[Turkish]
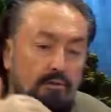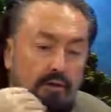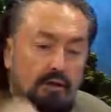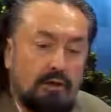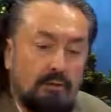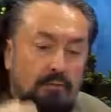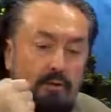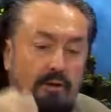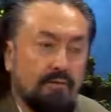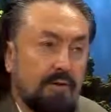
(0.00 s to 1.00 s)
çıkarıp
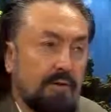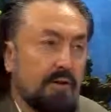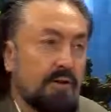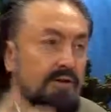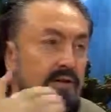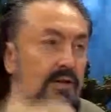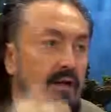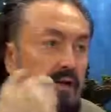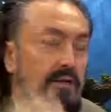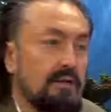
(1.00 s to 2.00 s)
münafıkları
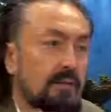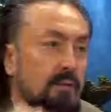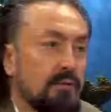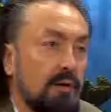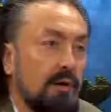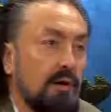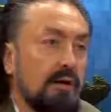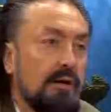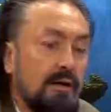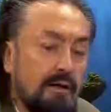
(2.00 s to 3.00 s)
dine, İslam'a, Kur'an'a
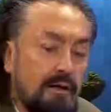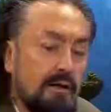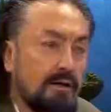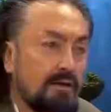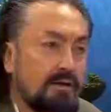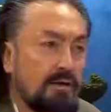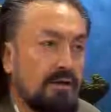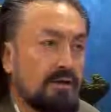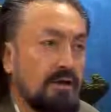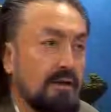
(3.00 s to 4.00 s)
alenen karşı
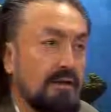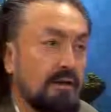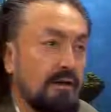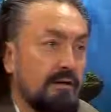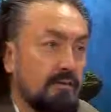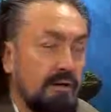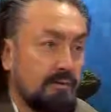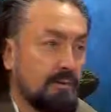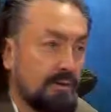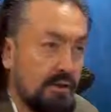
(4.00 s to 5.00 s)
çıkacak şekilde
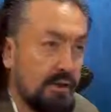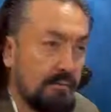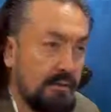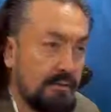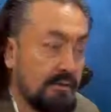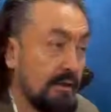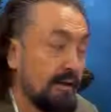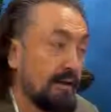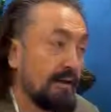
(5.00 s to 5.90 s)
karşımıza çıkarmaz.